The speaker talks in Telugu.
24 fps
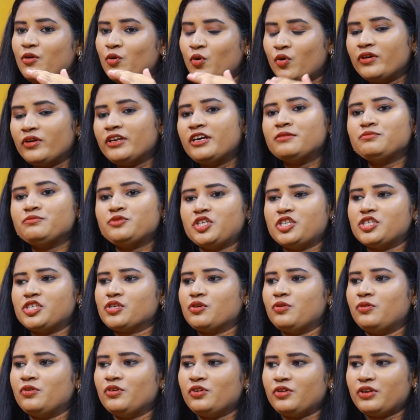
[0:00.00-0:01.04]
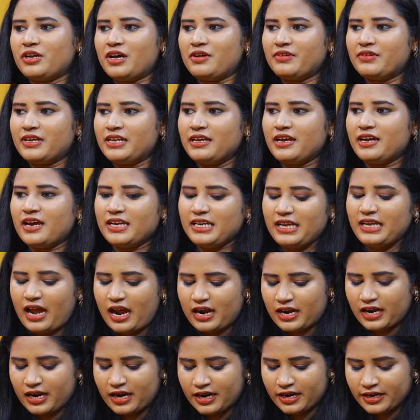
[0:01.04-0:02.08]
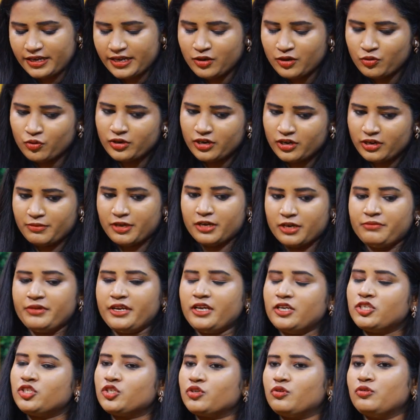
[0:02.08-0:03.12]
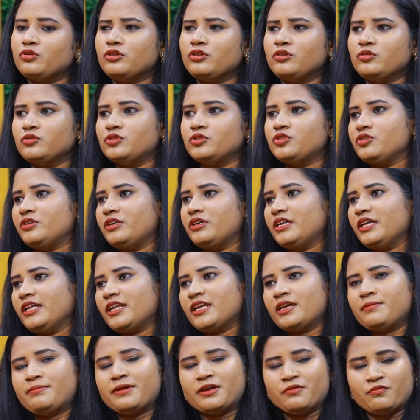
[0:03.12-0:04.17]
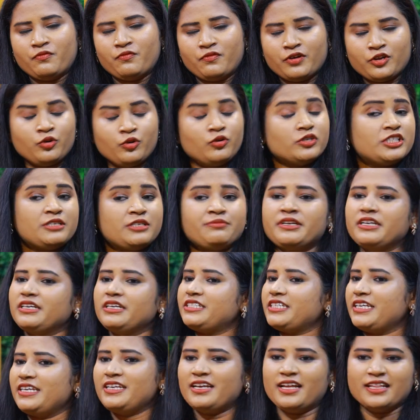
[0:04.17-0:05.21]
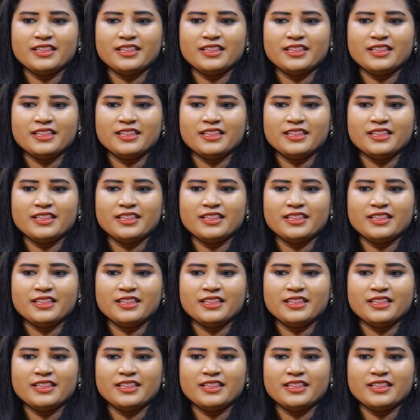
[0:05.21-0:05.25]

ఓవర్కమ్ చేసుకుంటూ రావాలి కానీ అక్కడే ఉండి మనం ఏడ్చుకుంటూ కూర్చుంటే రేపు ఎవ్వరు వచ్చి మనకి చెయ్యి